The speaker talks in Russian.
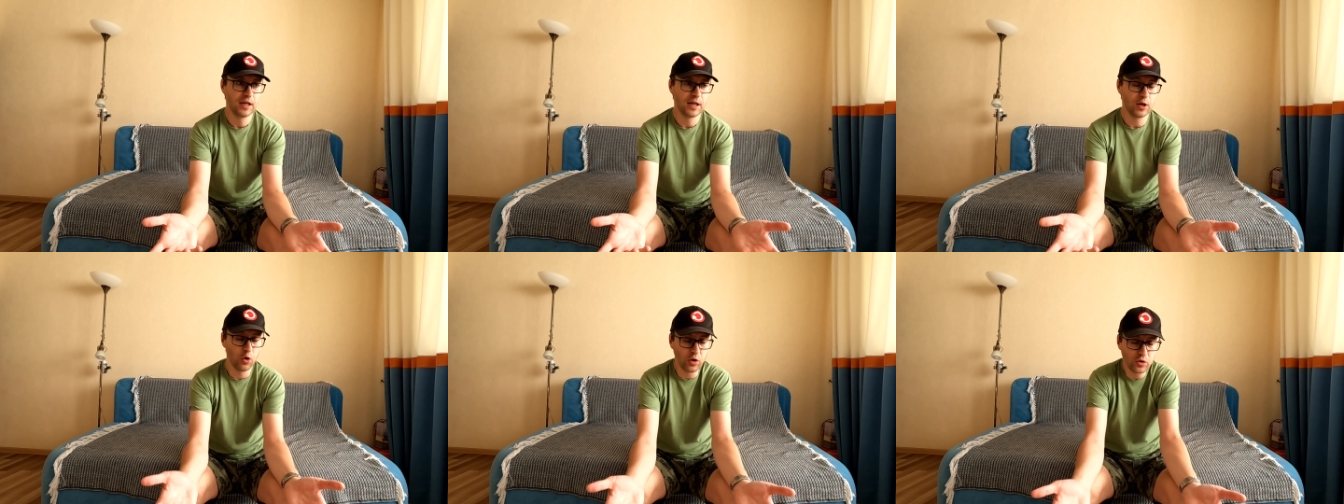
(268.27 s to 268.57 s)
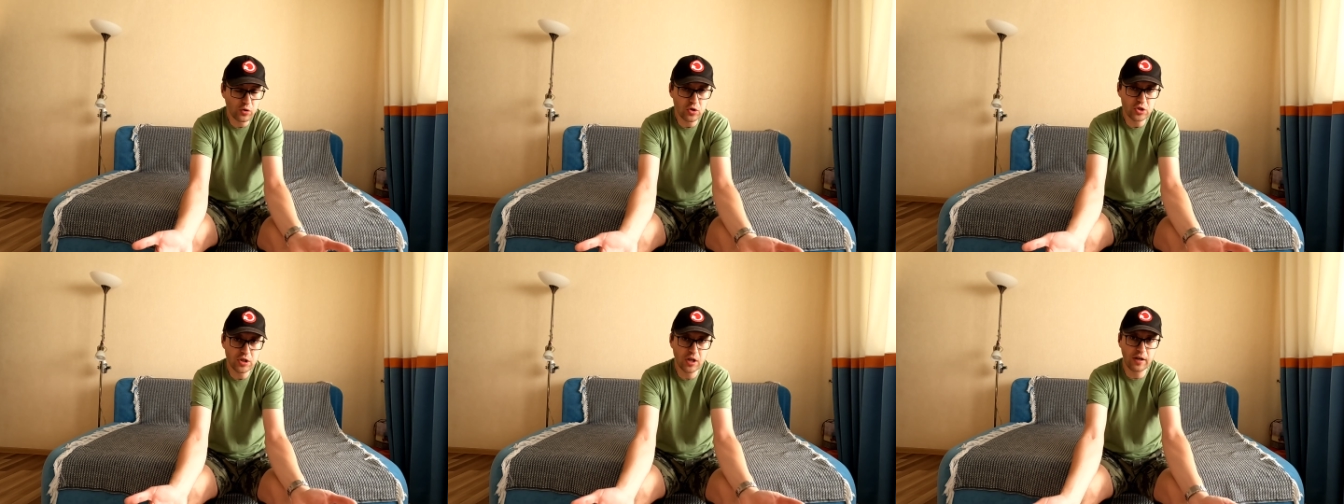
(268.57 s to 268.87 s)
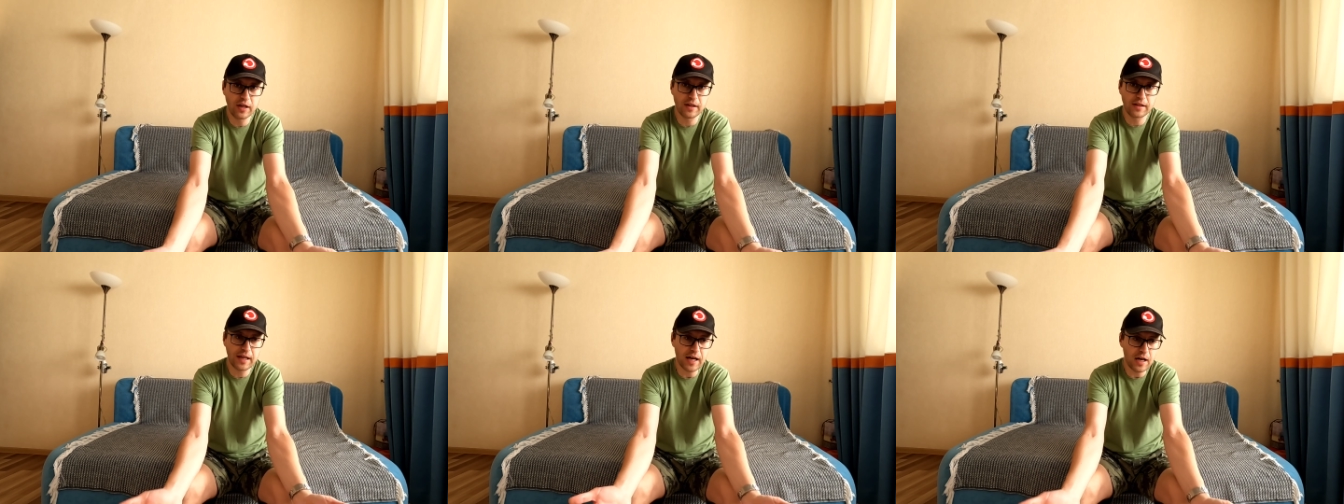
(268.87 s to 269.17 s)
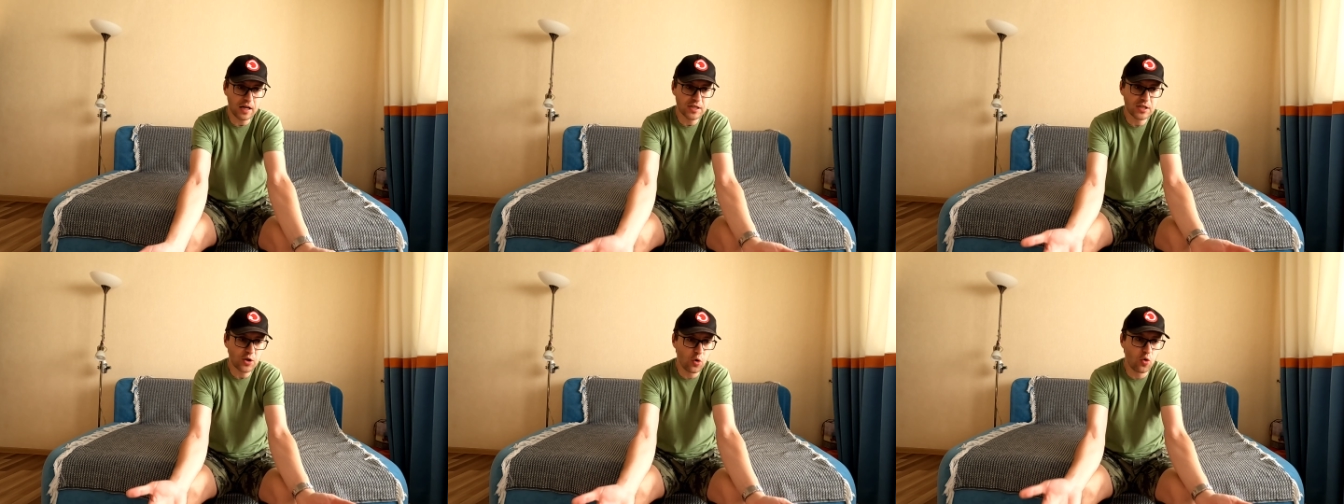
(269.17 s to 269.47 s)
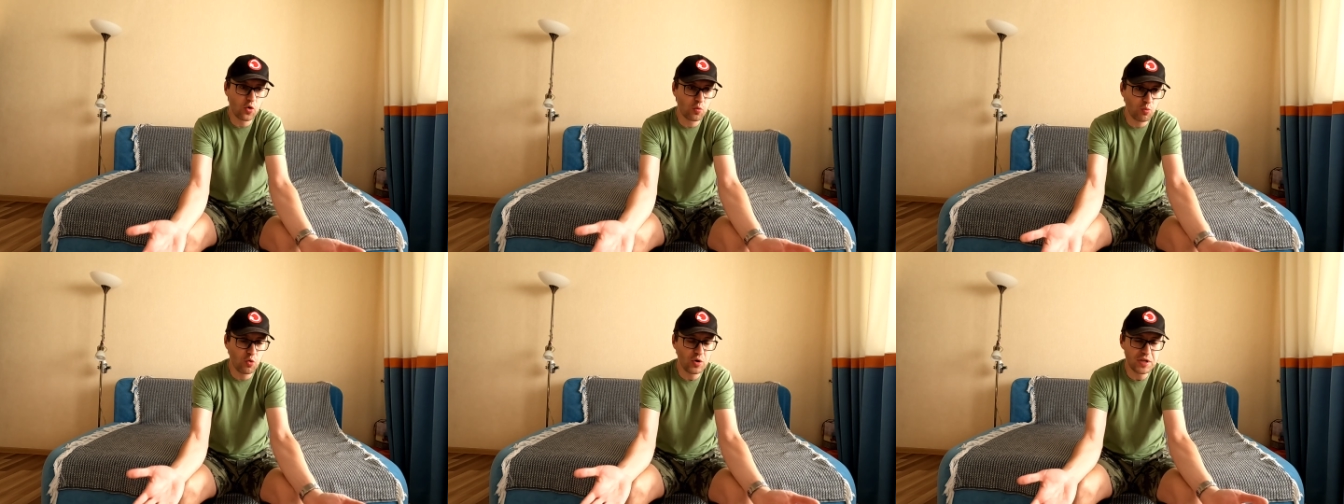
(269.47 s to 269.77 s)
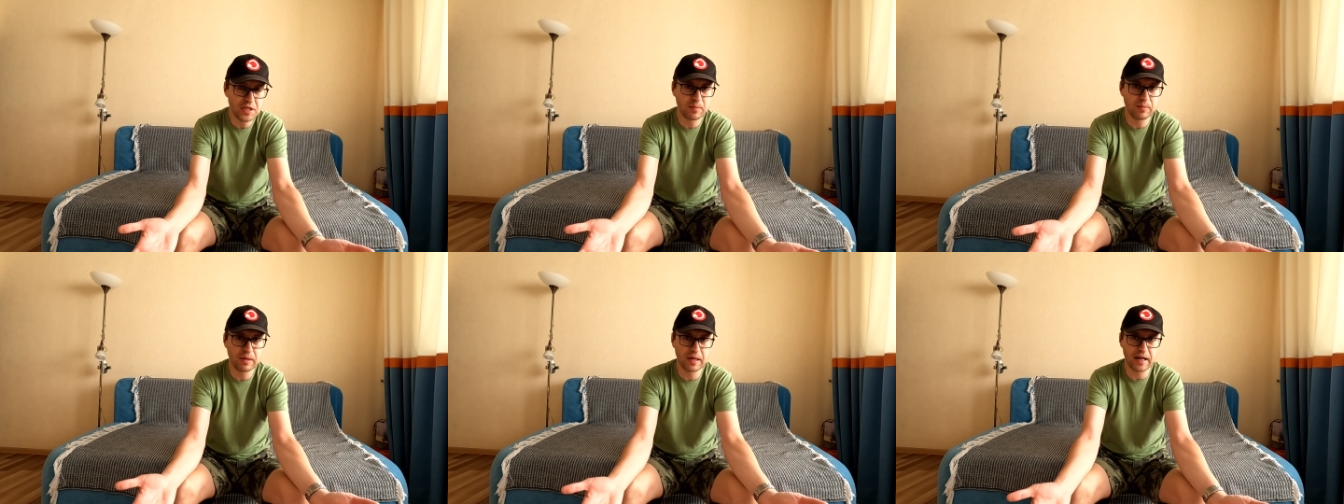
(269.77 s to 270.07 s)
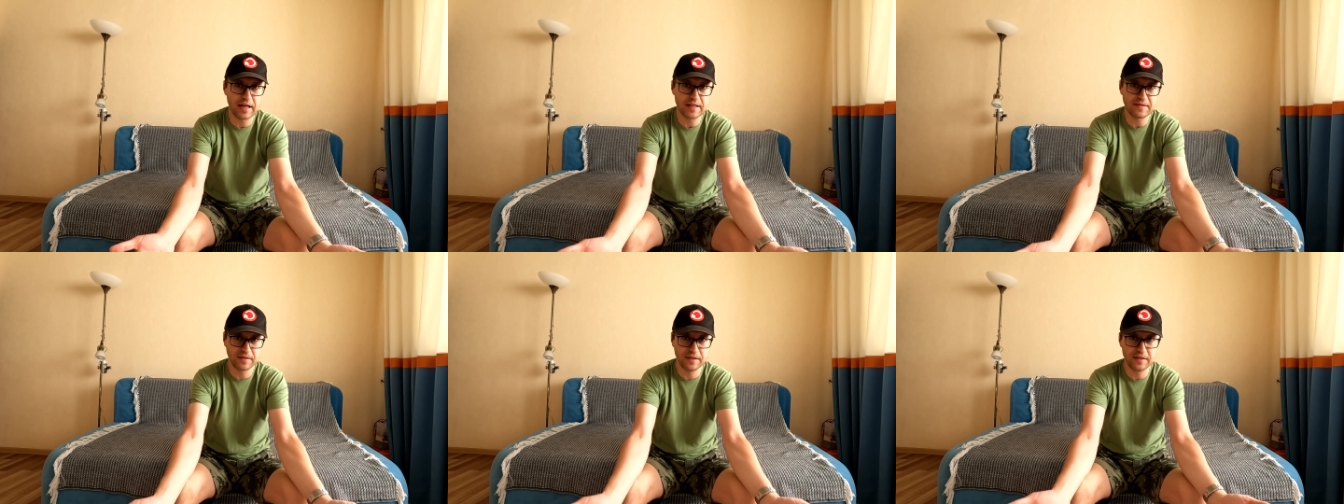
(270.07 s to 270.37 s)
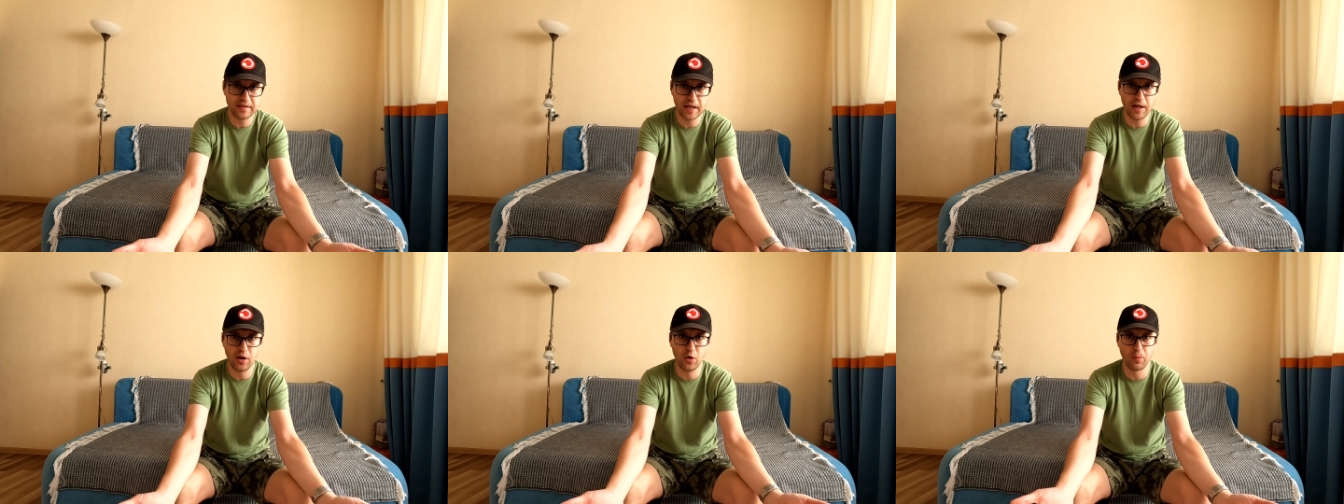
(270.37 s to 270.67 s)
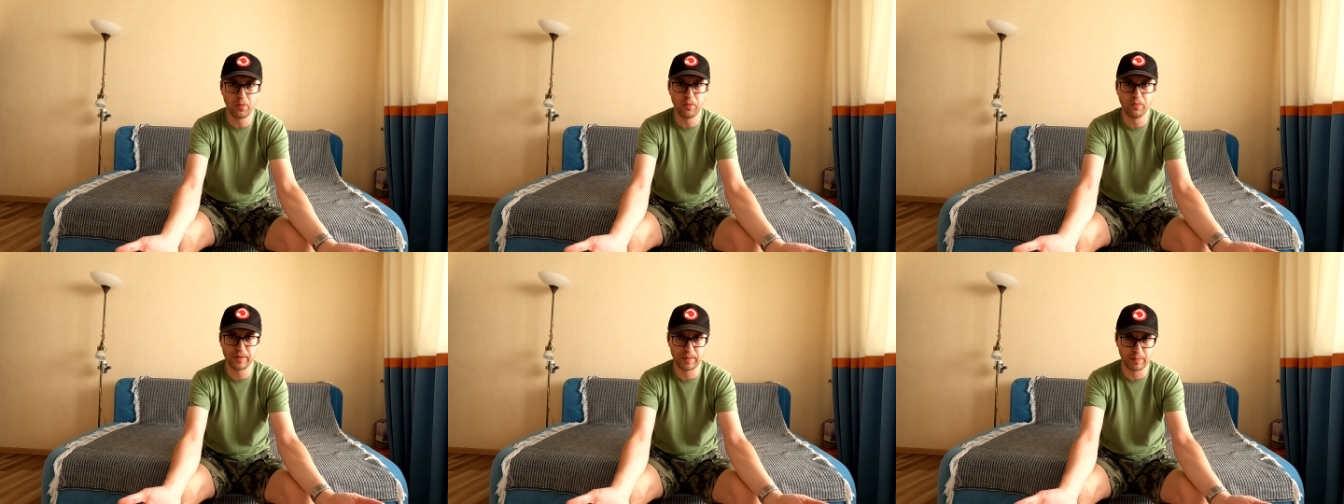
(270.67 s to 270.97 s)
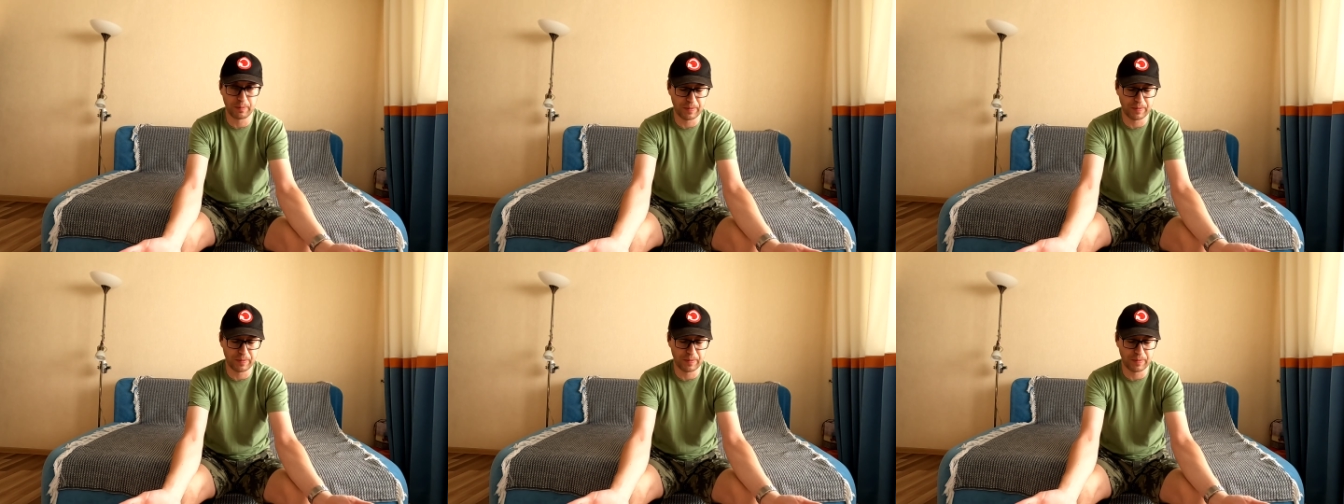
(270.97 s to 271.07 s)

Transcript: И он тоже говорит, я шаурму себе раз в неделю